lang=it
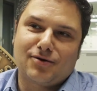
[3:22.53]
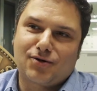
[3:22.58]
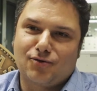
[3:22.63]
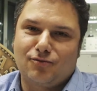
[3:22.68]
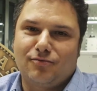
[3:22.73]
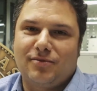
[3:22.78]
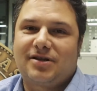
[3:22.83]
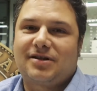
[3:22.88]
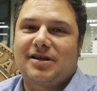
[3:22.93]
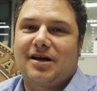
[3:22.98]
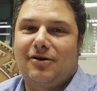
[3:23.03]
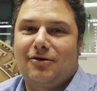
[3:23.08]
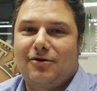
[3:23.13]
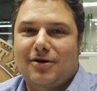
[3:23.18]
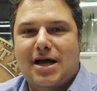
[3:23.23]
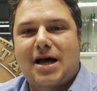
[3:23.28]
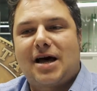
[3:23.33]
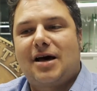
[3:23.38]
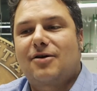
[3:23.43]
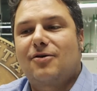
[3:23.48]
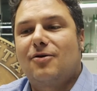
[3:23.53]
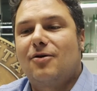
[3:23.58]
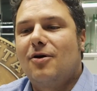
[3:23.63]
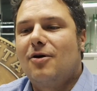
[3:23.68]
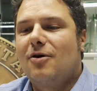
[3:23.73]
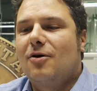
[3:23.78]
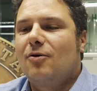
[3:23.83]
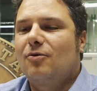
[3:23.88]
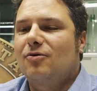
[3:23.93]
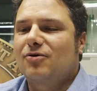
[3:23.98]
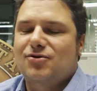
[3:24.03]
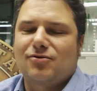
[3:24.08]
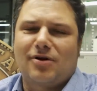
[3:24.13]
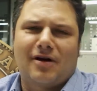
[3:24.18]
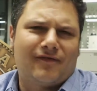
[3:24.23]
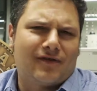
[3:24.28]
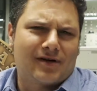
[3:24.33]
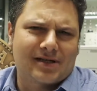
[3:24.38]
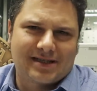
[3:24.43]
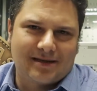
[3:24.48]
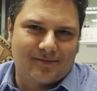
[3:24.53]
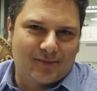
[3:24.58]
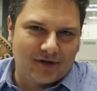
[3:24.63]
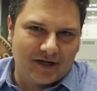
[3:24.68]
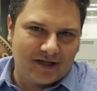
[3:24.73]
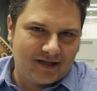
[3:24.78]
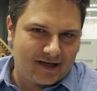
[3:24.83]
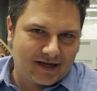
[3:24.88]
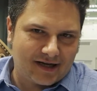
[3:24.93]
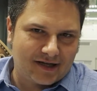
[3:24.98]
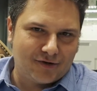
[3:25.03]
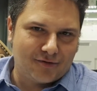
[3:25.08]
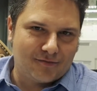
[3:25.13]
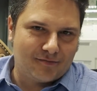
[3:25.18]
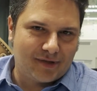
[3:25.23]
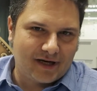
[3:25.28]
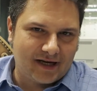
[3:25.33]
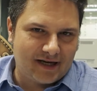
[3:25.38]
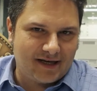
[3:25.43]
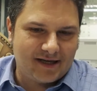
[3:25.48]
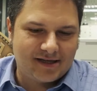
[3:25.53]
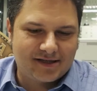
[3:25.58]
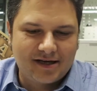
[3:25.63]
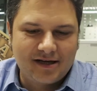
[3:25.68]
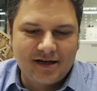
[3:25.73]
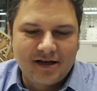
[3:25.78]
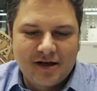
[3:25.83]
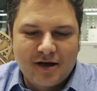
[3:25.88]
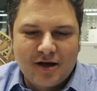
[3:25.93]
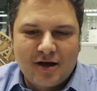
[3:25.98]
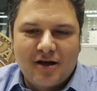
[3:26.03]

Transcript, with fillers: su un metallo raro o sulla forza politica di un paese,